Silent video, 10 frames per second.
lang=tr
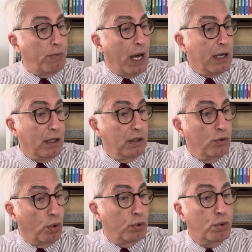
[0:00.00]

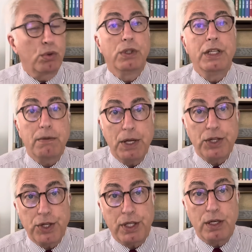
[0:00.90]
Baykal'ın dolduruldu. Hikmet
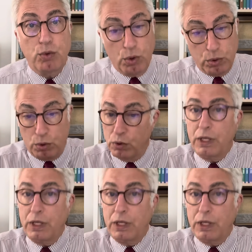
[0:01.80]
Çetin'in dolduruldu.